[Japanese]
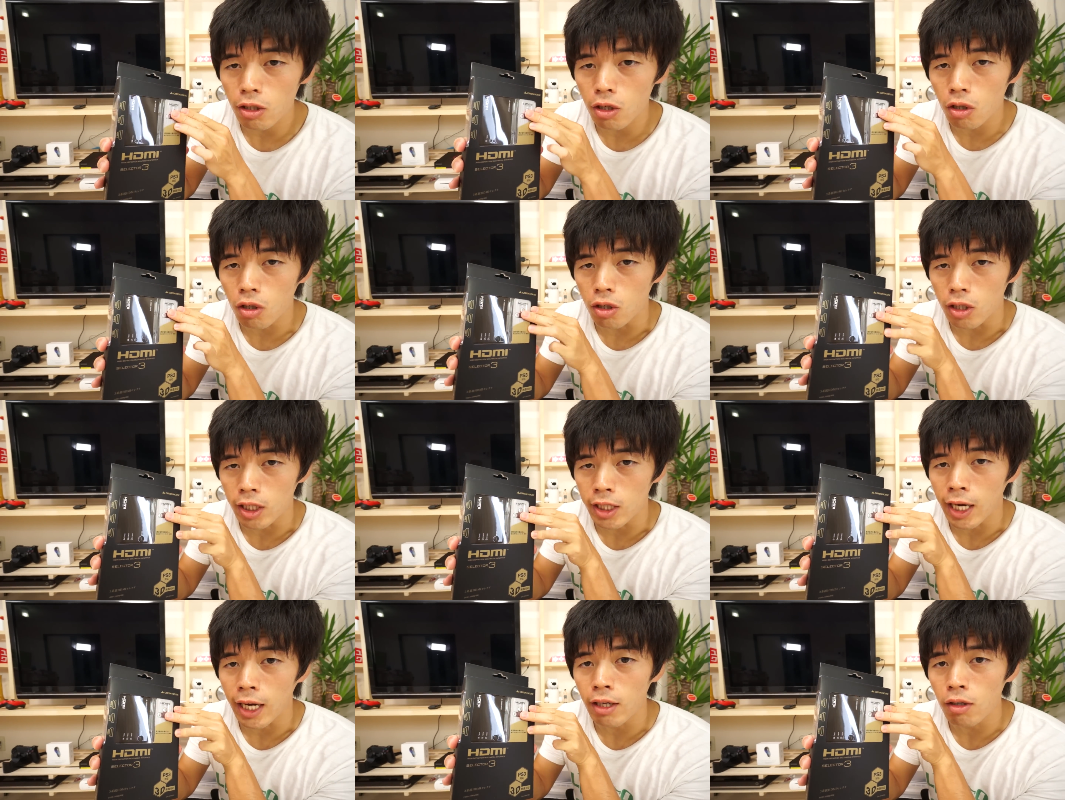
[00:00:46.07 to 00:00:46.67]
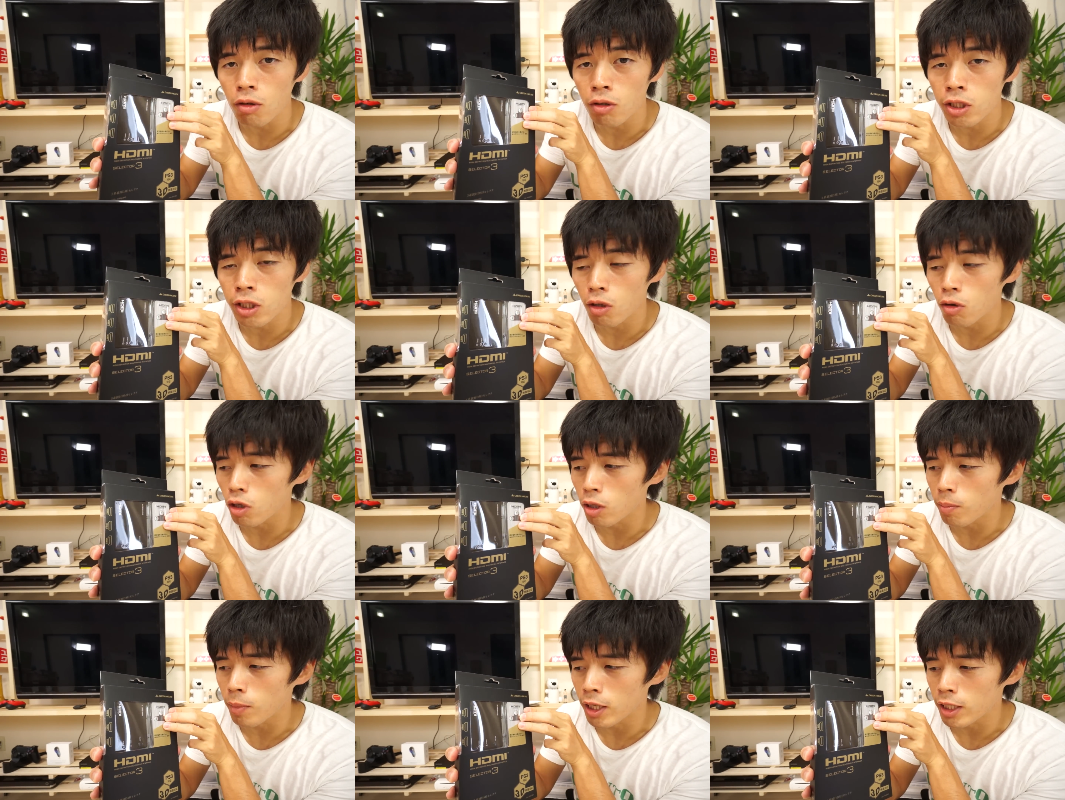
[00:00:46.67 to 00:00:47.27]
力に対応して
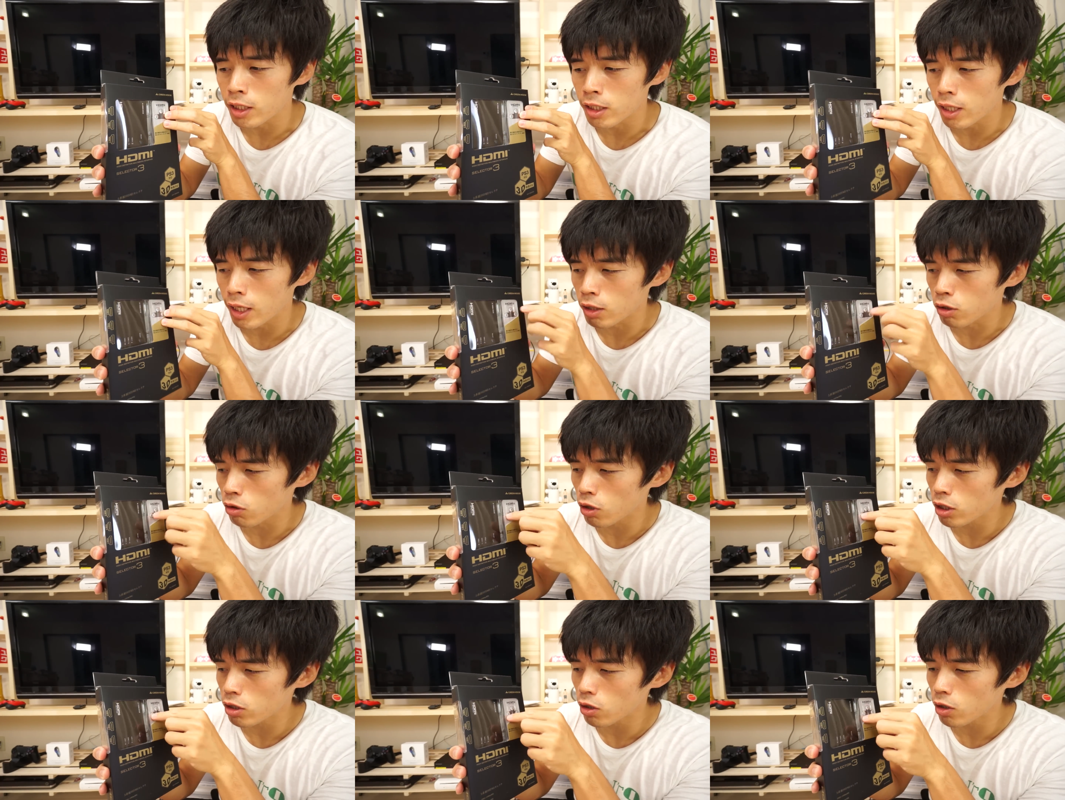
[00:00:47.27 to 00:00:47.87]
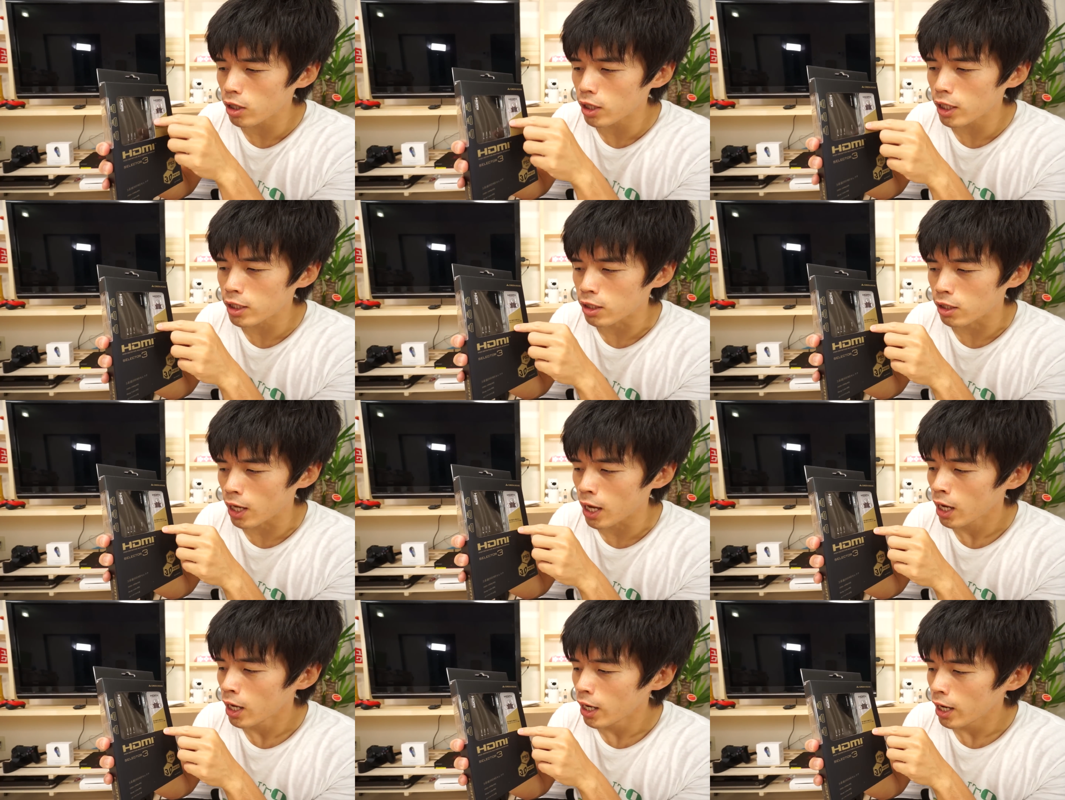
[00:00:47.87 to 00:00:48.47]
おりまして、それぞれです
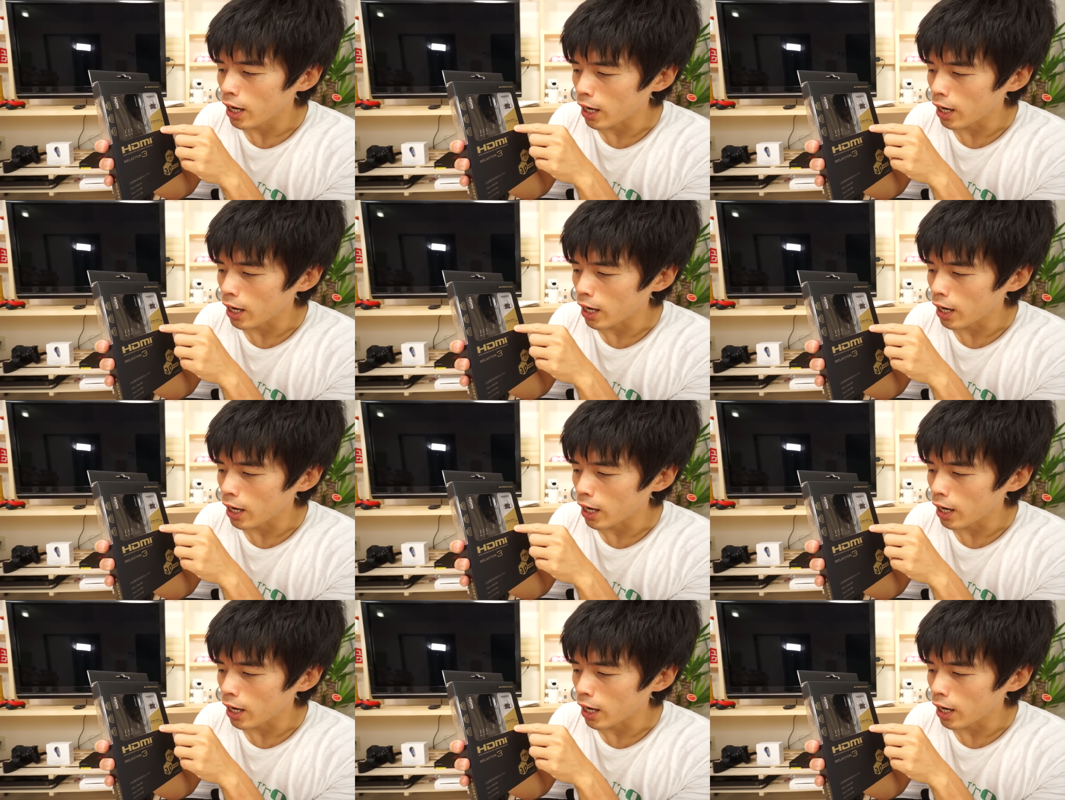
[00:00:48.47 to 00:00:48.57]
ね、